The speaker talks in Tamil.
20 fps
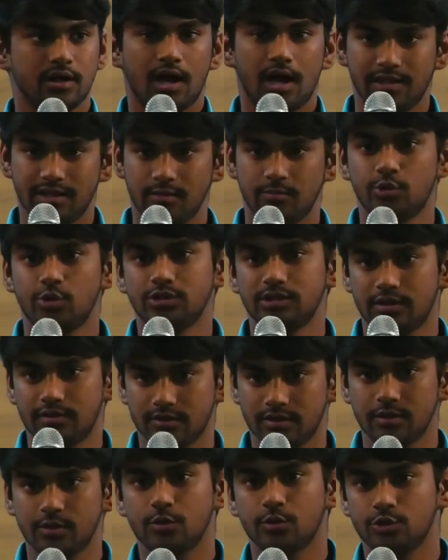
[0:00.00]
அதில் முடிஞ்ச
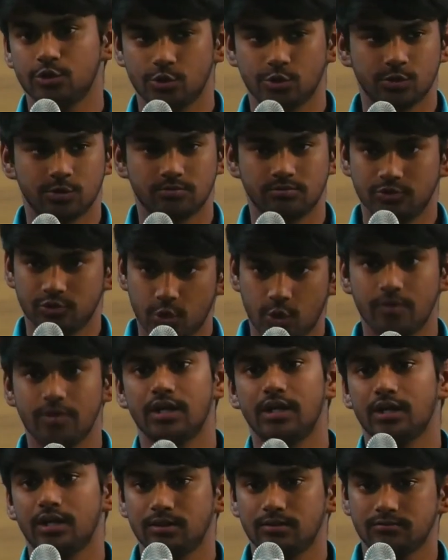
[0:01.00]
அளவுக்கு கொஞ்சம்
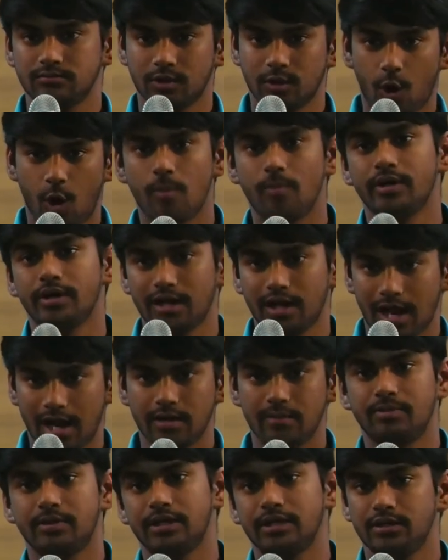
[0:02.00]
ஜோவியலாக காமெடிலாம்
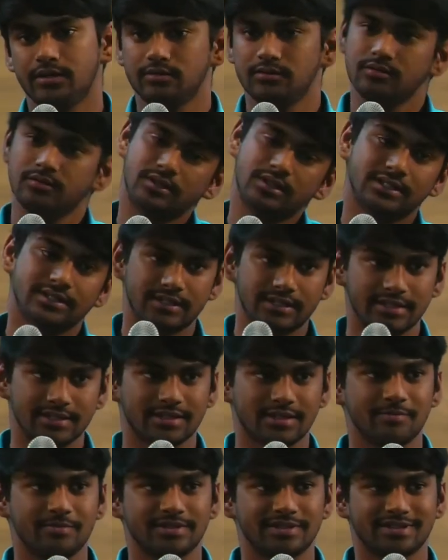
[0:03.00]
ஆட் பண்ணி இல்லை
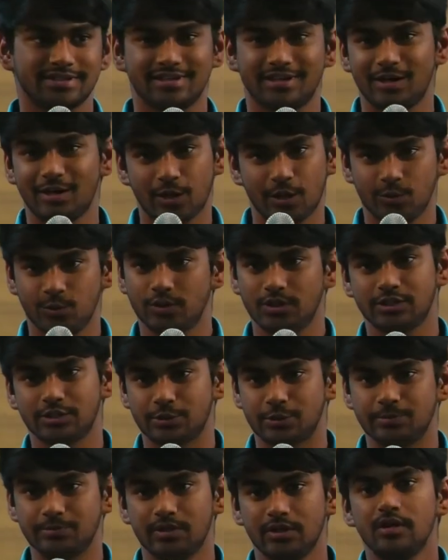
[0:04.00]
சீரியஸாக பேசுகிறதுனால அது உங்கள்
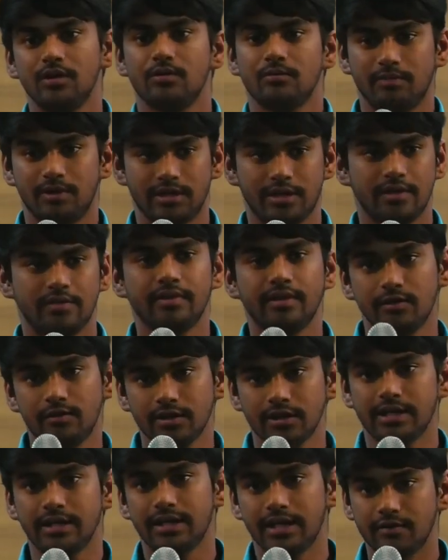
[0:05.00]
இஷ்டம் பட் எந்த
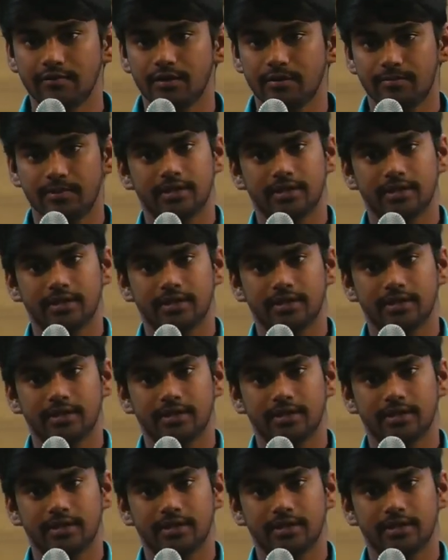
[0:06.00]
அளவுக்கு நீங்கள் டெலிவரி